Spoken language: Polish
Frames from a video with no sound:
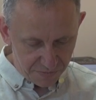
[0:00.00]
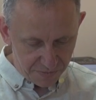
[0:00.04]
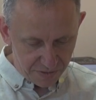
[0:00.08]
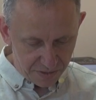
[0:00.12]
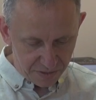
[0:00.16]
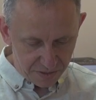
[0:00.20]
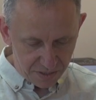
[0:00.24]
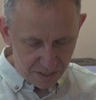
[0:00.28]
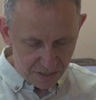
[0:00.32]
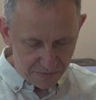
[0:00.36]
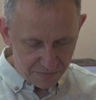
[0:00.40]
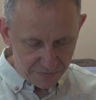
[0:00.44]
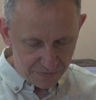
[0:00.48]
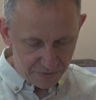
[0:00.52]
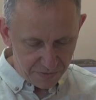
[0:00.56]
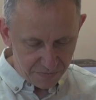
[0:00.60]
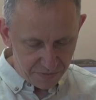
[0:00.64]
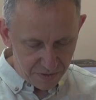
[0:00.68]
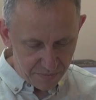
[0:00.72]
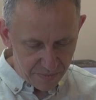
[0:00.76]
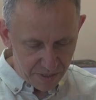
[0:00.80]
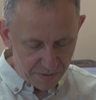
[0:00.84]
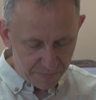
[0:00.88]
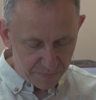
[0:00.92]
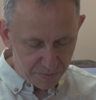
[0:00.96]
Warszawy i w
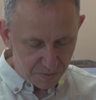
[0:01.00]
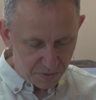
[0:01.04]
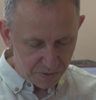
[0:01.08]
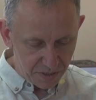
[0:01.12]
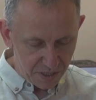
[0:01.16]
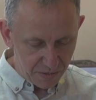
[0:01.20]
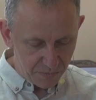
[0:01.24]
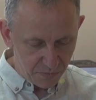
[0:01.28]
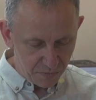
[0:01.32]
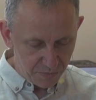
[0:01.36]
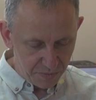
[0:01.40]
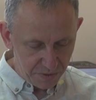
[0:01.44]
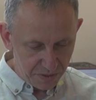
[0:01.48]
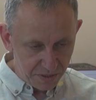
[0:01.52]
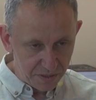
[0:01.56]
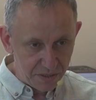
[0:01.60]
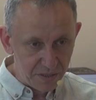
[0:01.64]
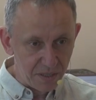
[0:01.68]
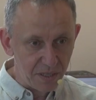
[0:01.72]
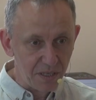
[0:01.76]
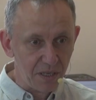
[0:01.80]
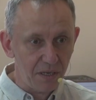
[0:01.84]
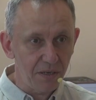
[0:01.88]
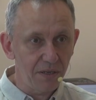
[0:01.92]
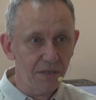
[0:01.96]
ramach programu
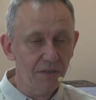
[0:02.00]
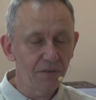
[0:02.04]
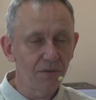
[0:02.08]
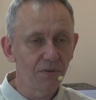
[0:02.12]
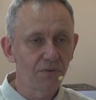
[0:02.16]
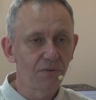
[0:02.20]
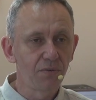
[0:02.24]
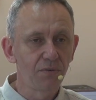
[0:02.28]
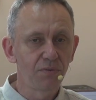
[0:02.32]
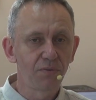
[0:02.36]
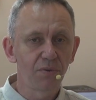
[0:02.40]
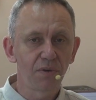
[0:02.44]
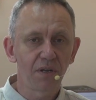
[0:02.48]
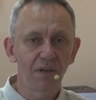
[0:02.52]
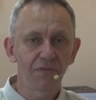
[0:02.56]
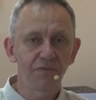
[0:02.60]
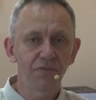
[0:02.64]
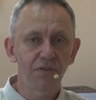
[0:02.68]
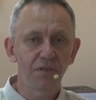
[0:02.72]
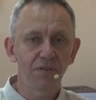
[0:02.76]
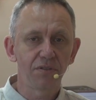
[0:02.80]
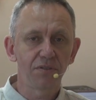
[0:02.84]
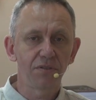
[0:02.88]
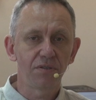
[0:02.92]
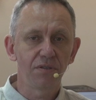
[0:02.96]
ministerialnego Kultura w
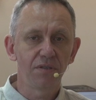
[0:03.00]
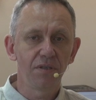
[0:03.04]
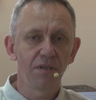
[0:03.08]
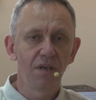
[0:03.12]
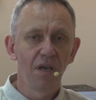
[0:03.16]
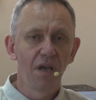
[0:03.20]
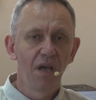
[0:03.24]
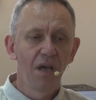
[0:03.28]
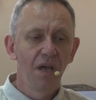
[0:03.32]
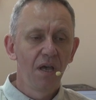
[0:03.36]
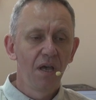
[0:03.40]
sieci,